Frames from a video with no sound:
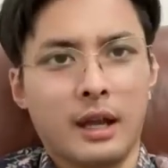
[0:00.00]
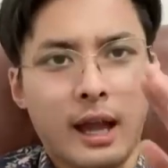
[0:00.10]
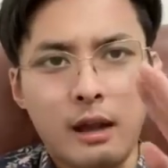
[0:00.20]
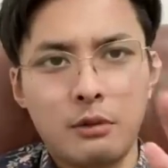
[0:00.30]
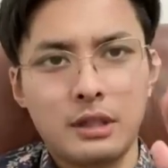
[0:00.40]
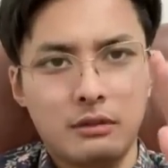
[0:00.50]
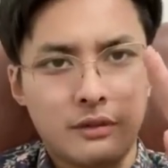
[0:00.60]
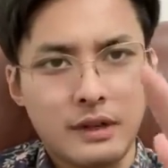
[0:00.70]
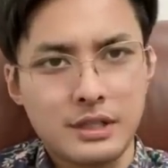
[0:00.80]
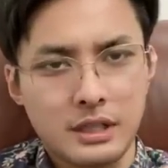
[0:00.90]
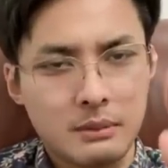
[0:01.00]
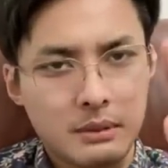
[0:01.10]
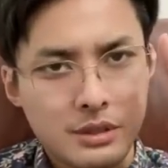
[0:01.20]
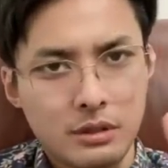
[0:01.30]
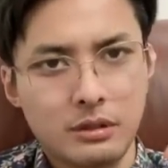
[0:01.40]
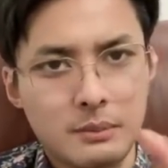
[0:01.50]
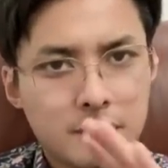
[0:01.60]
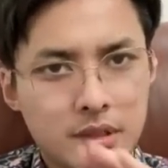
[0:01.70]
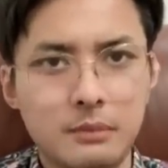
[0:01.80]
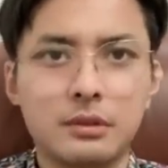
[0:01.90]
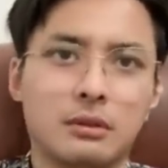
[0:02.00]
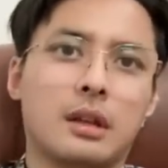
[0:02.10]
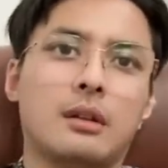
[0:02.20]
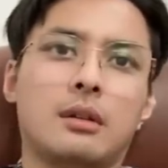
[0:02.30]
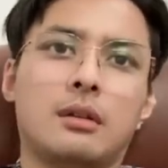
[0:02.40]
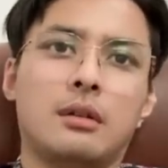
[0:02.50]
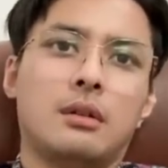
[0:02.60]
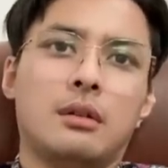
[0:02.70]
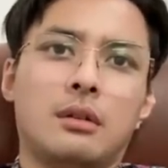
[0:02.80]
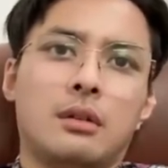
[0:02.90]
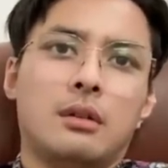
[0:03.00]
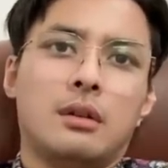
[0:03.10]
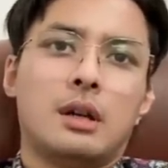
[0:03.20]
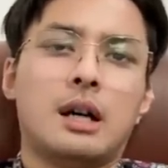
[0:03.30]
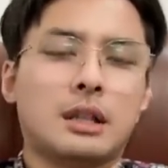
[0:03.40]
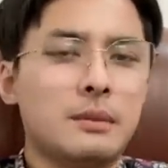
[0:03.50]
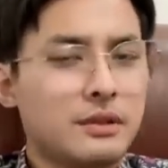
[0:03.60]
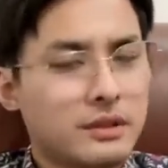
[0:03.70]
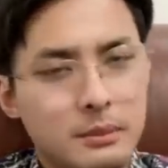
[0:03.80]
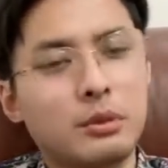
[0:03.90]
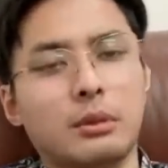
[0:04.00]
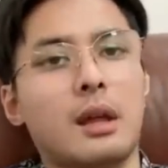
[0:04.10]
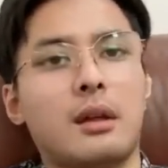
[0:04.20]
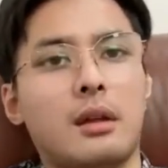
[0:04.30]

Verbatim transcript: 韩国人我发现跟他们交流，他们是听不懂的，啊，他们是听不懂的。